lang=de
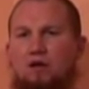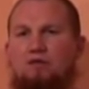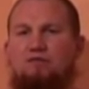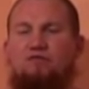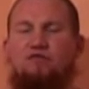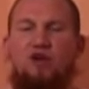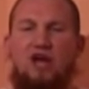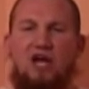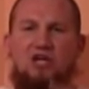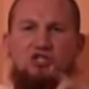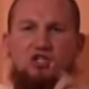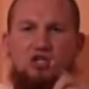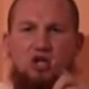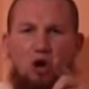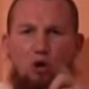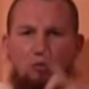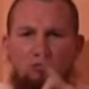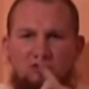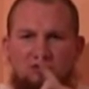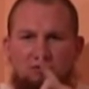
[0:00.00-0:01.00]
Vielleicht
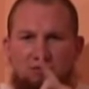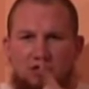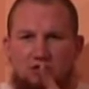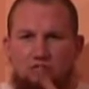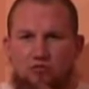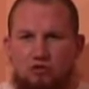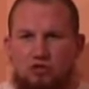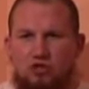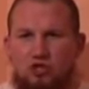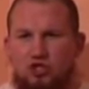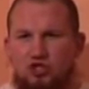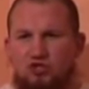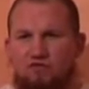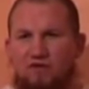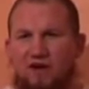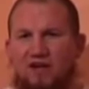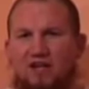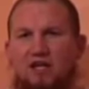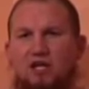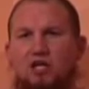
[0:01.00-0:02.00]
glauben Sie mir nur nicht,
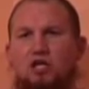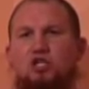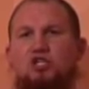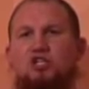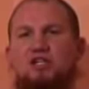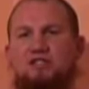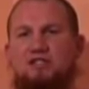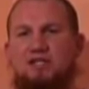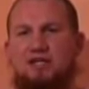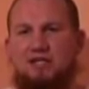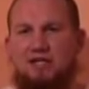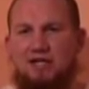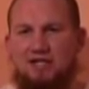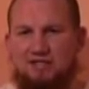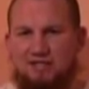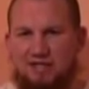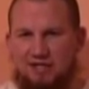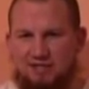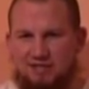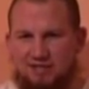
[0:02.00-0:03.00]
weil ich das Ihnen
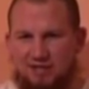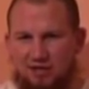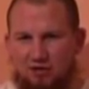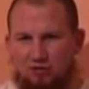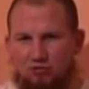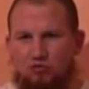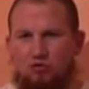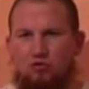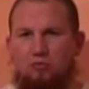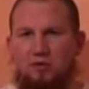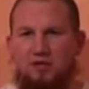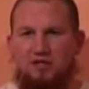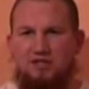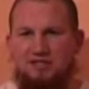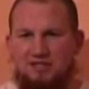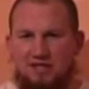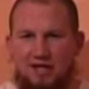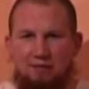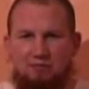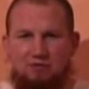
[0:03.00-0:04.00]
jetzt erzähle und über
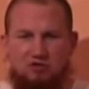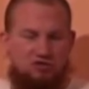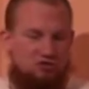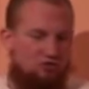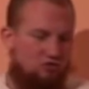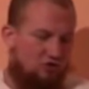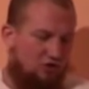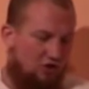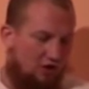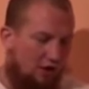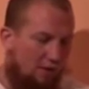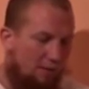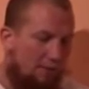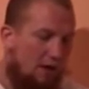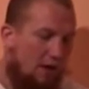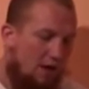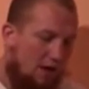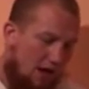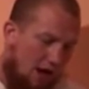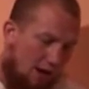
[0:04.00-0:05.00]
Islam diskutiere.
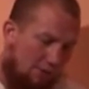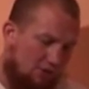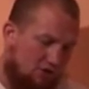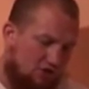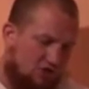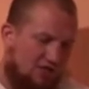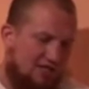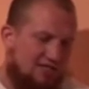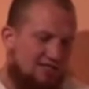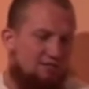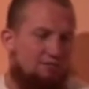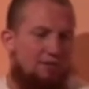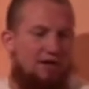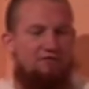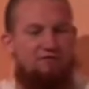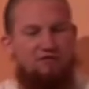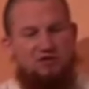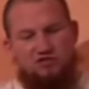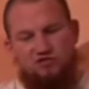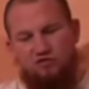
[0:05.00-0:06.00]
Aber ich lese mal
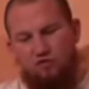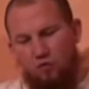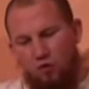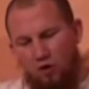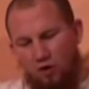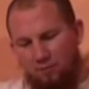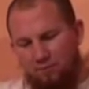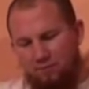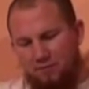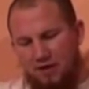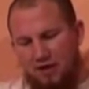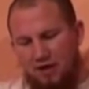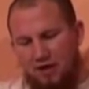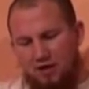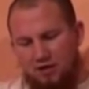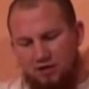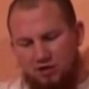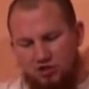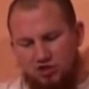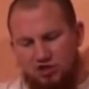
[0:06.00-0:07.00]
etwas vor.
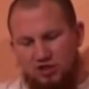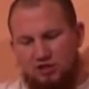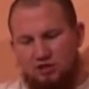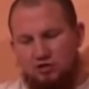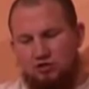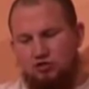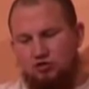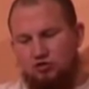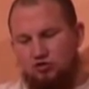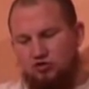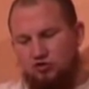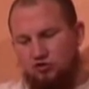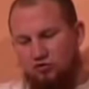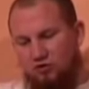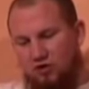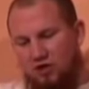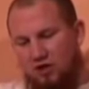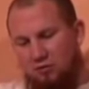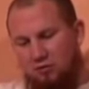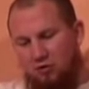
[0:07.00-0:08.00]
Das steht in
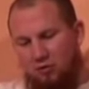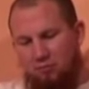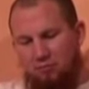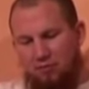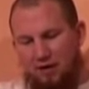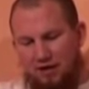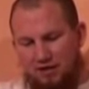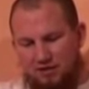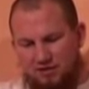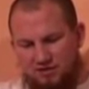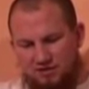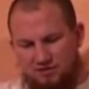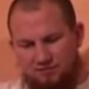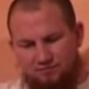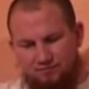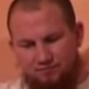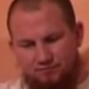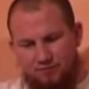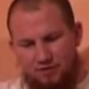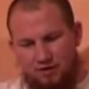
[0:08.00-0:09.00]
Soziologie kompakt.
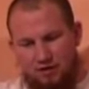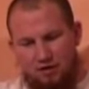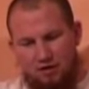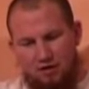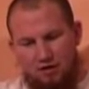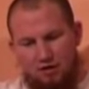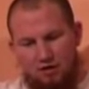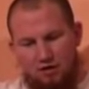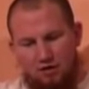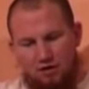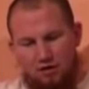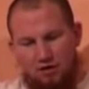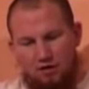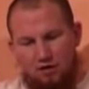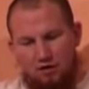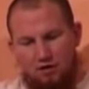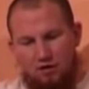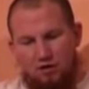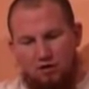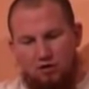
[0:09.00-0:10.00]

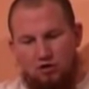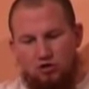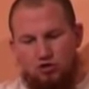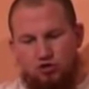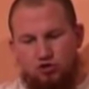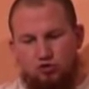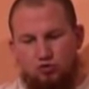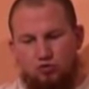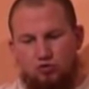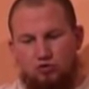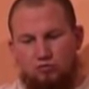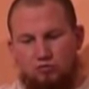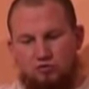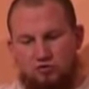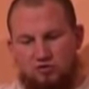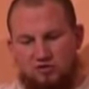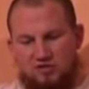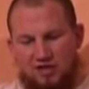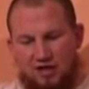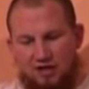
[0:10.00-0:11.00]
Äh, Studium
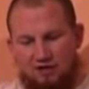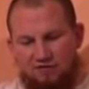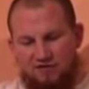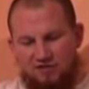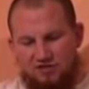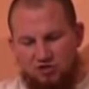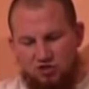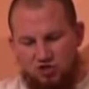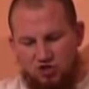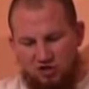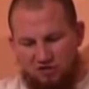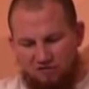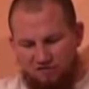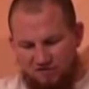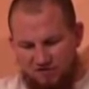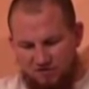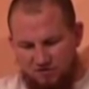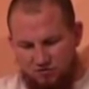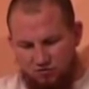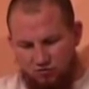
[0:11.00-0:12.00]

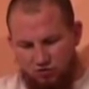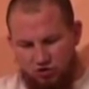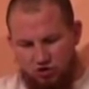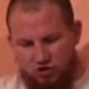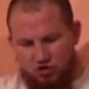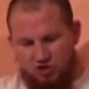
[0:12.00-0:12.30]
Sozialwissenschaft, dort